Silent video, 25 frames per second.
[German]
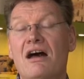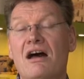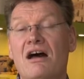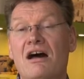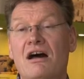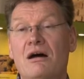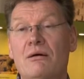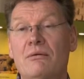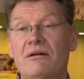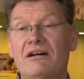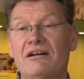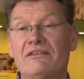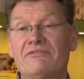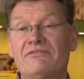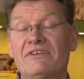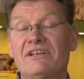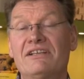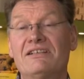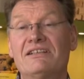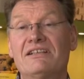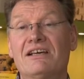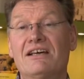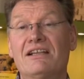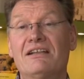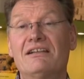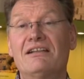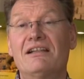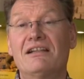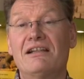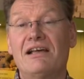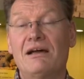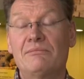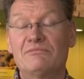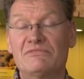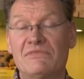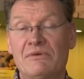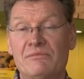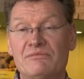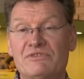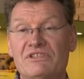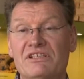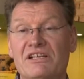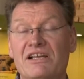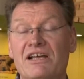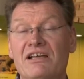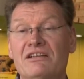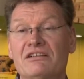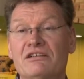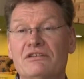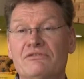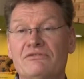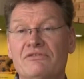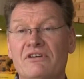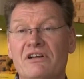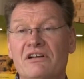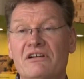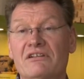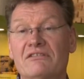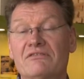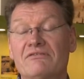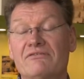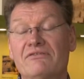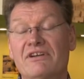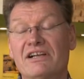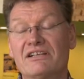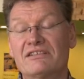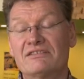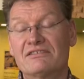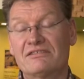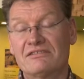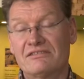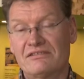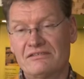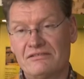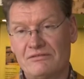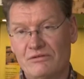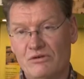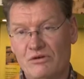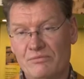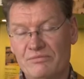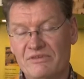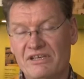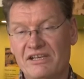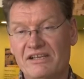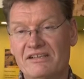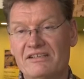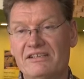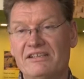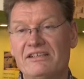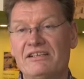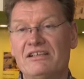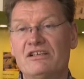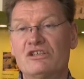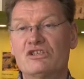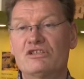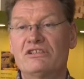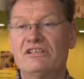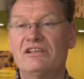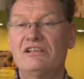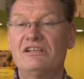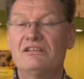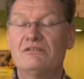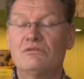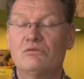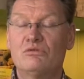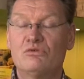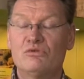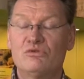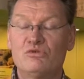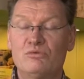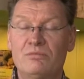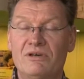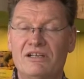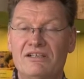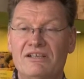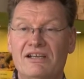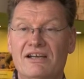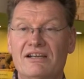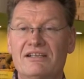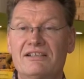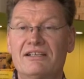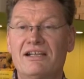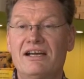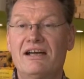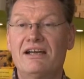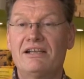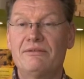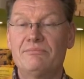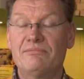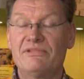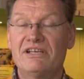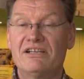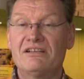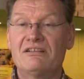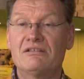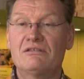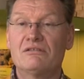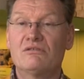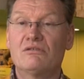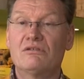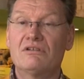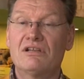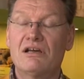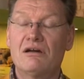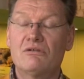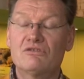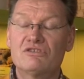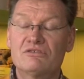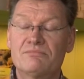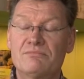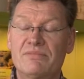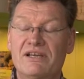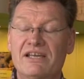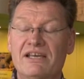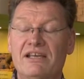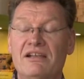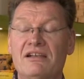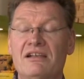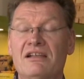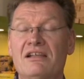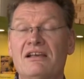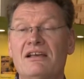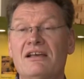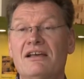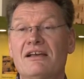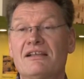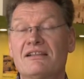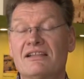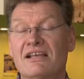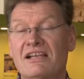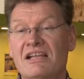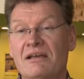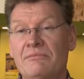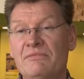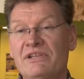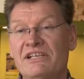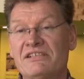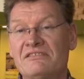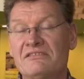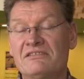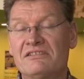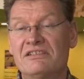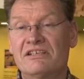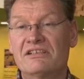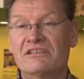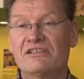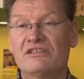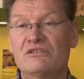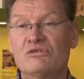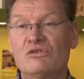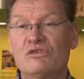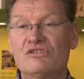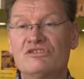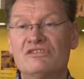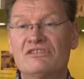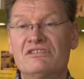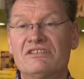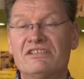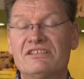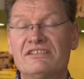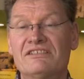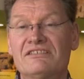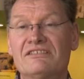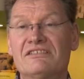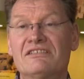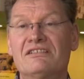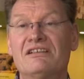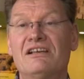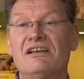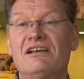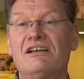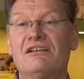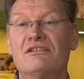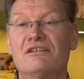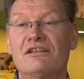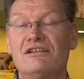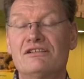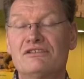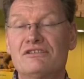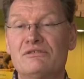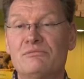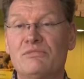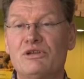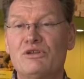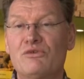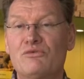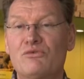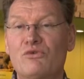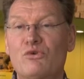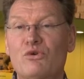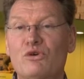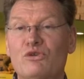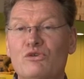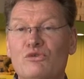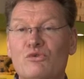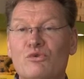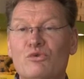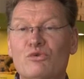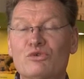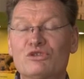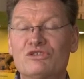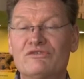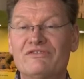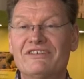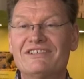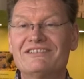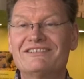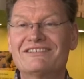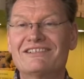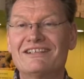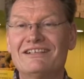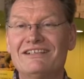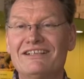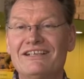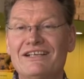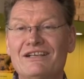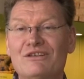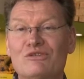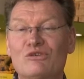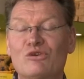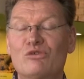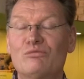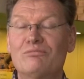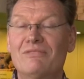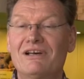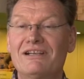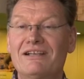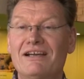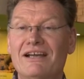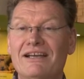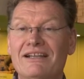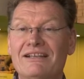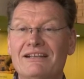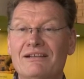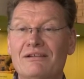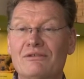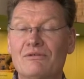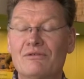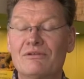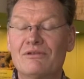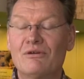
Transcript: Aber wenn dann am Samstag angefangen, Wachsobjekte herstellen und über Nacht einbetten und ausbrennen, dann am nächsten Tag gegossen ist, dann ist immer die Freude groß, wenn es gelingt und man einen